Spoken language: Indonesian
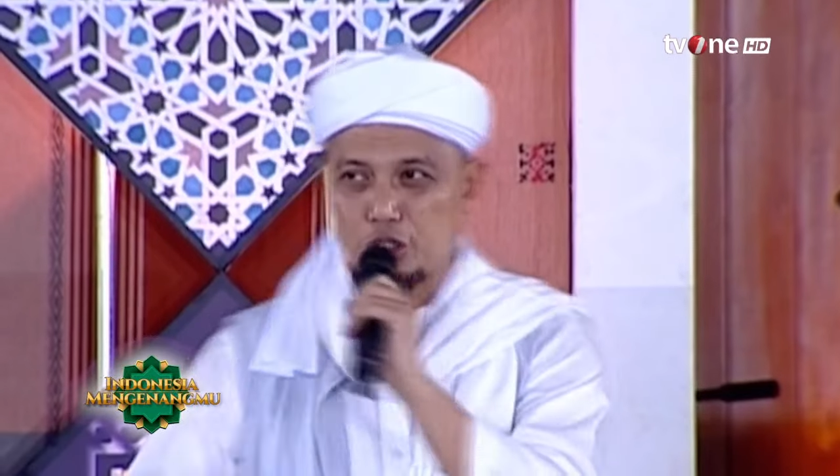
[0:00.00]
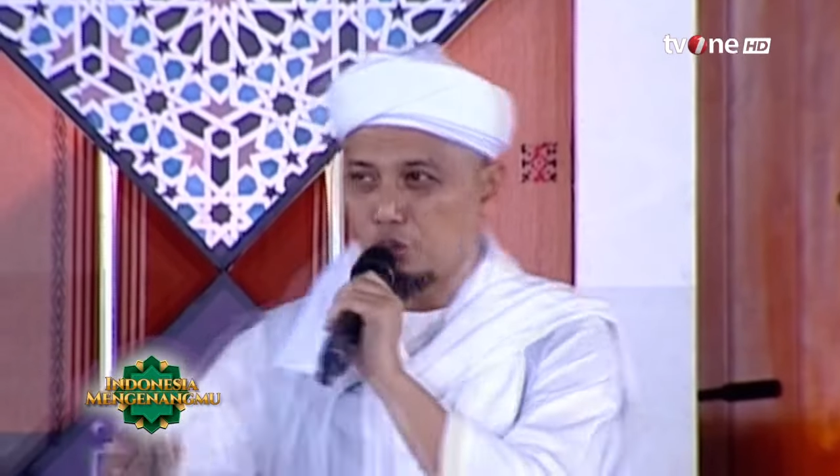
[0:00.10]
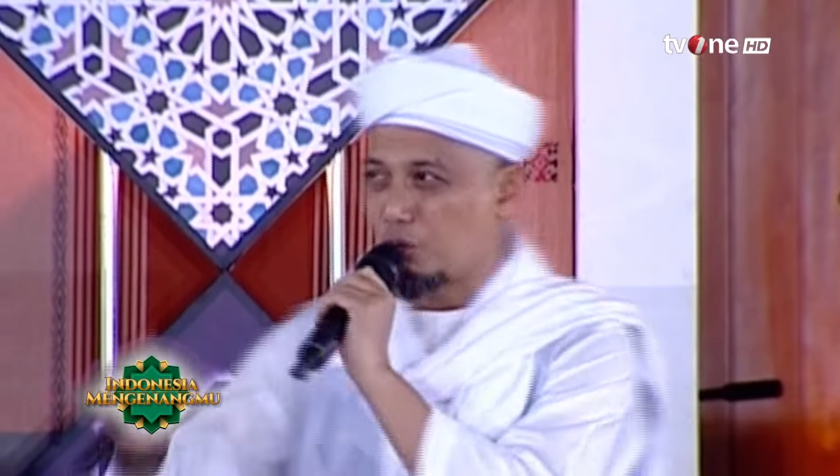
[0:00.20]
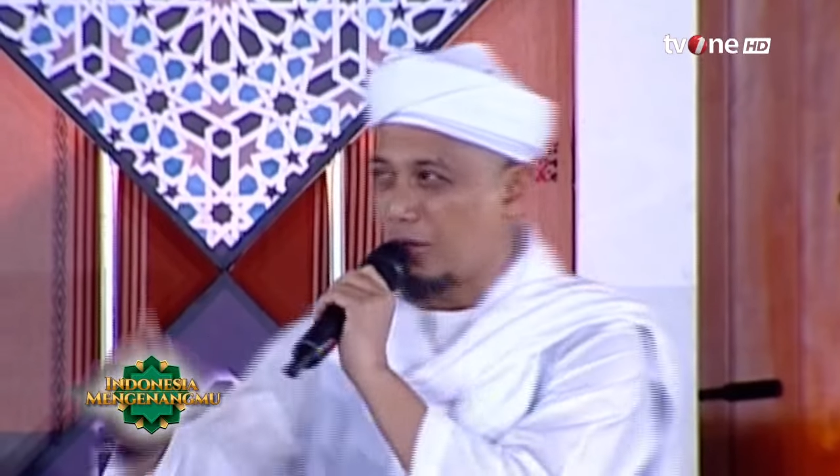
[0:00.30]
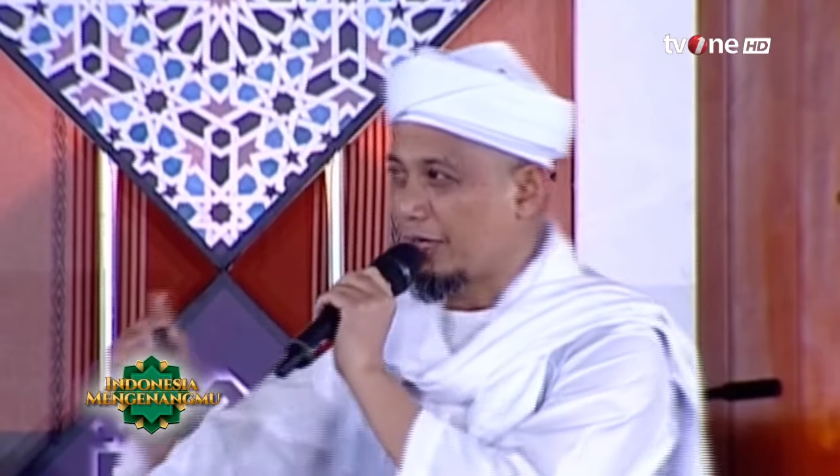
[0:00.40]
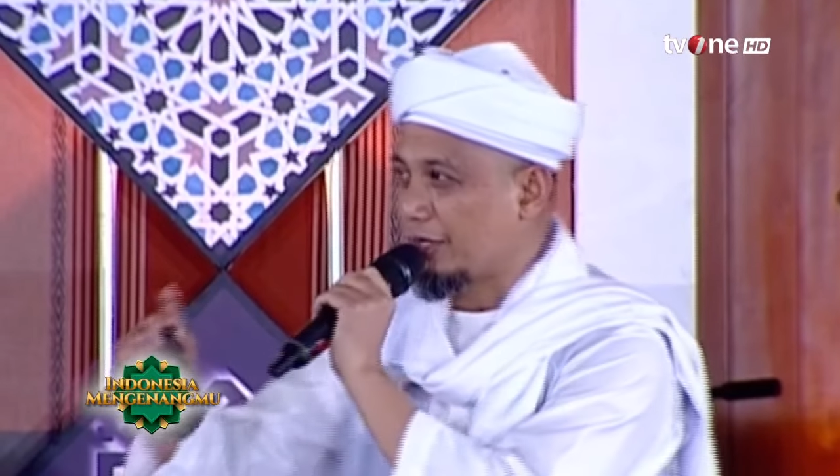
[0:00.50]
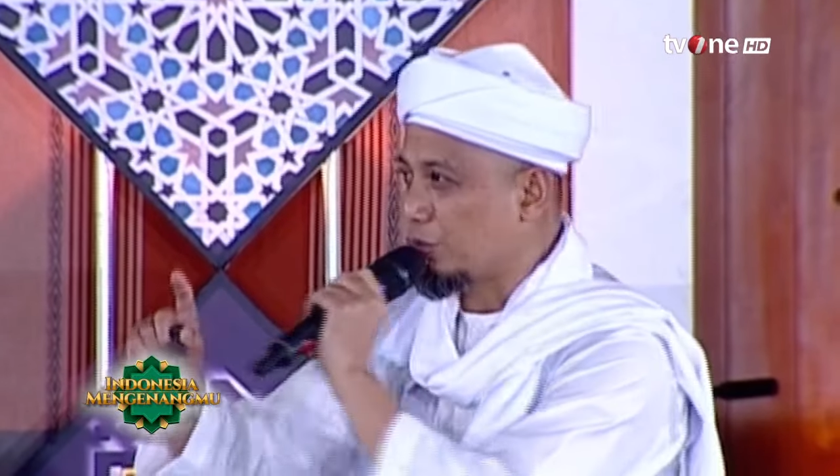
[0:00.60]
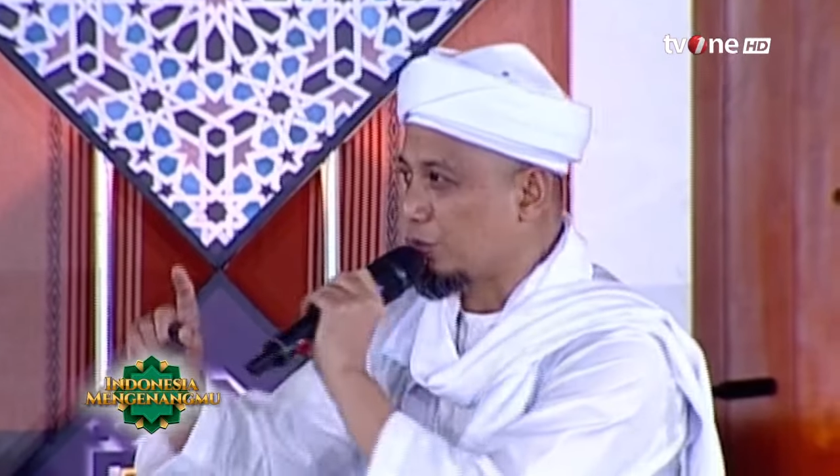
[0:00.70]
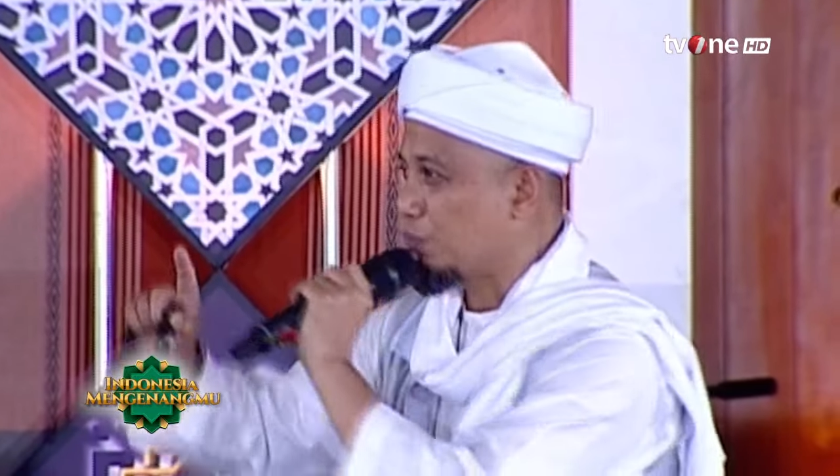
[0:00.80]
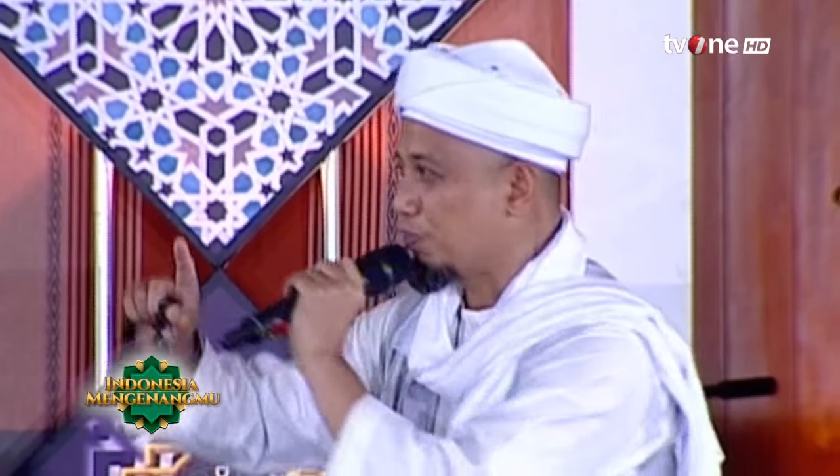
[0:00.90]
surga
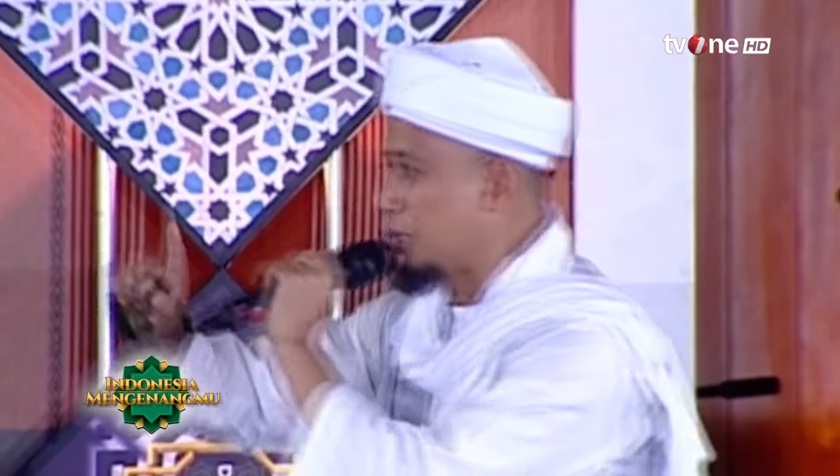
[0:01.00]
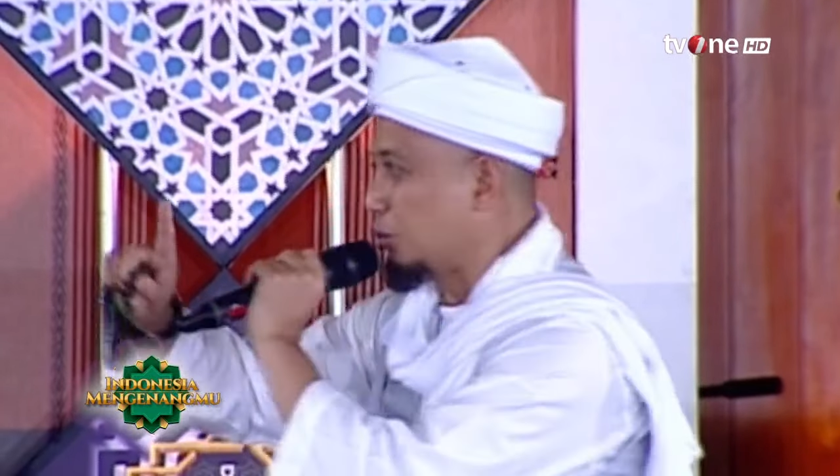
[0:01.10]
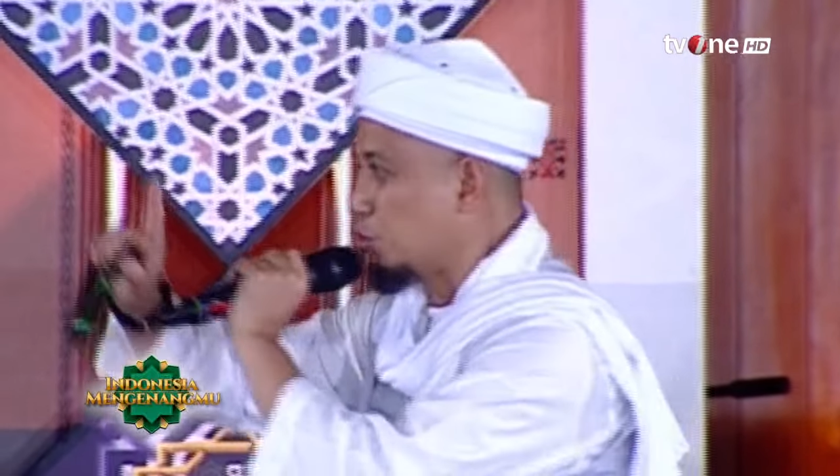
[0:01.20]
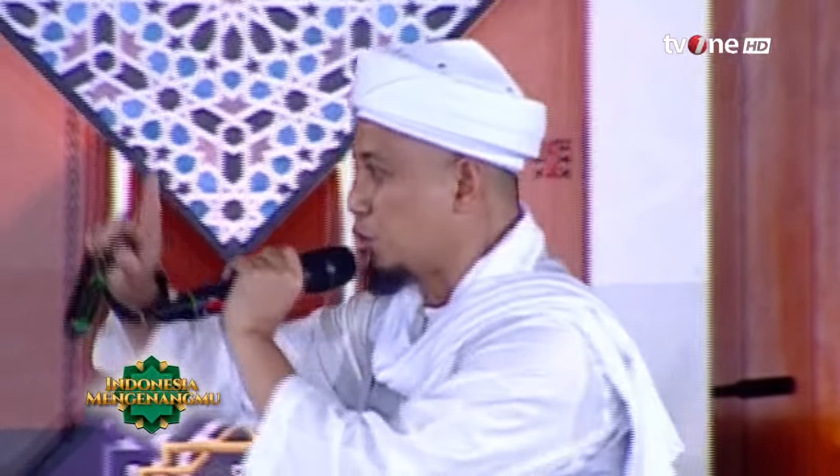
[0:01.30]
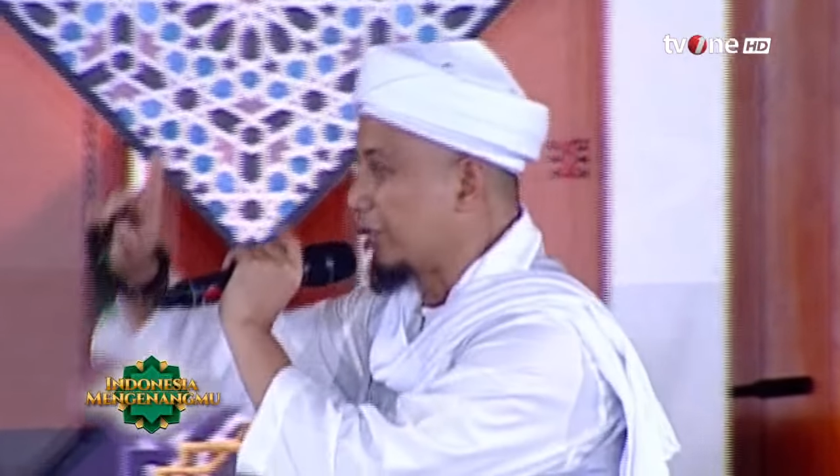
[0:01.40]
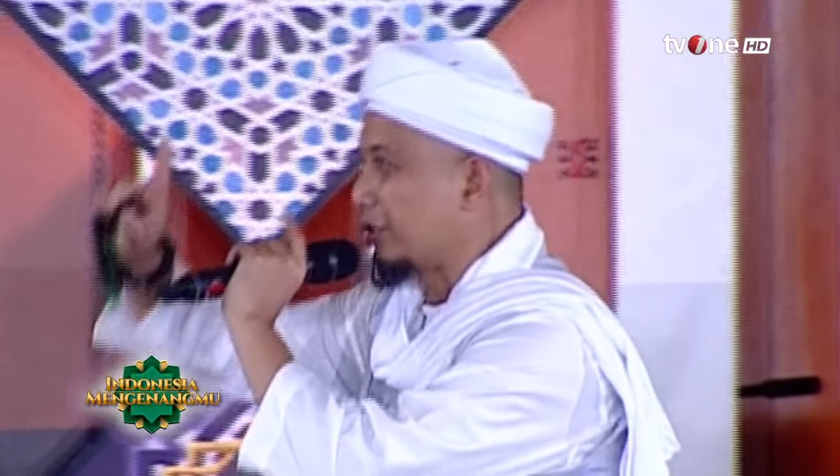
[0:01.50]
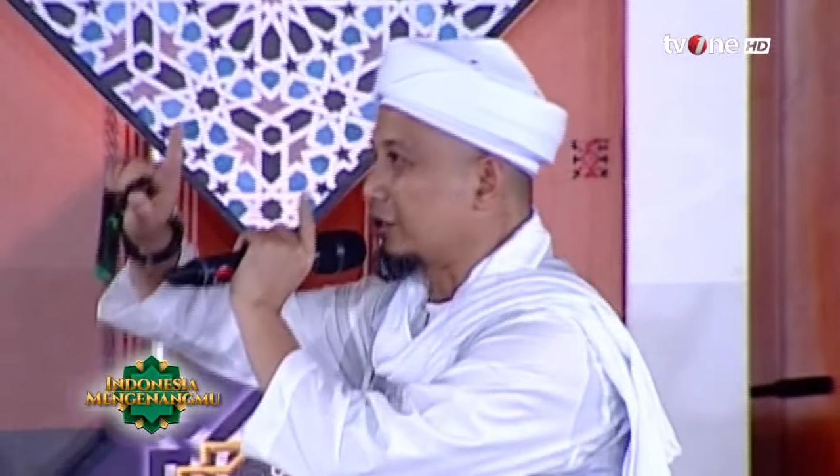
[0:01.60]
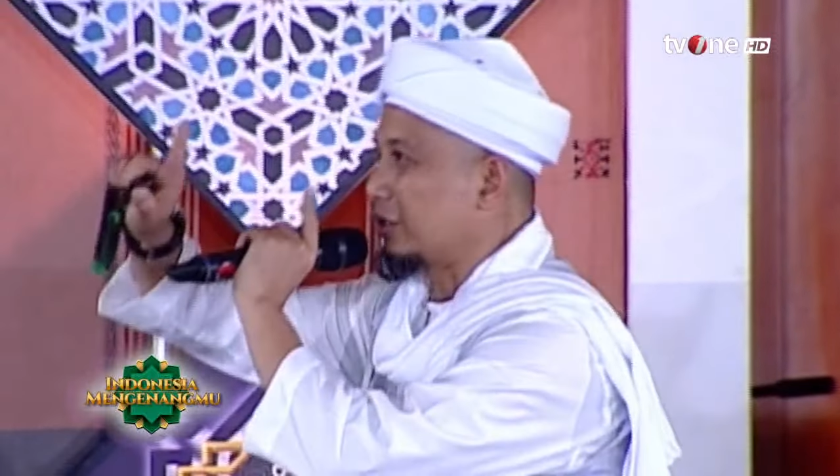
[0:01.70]
itu pintunya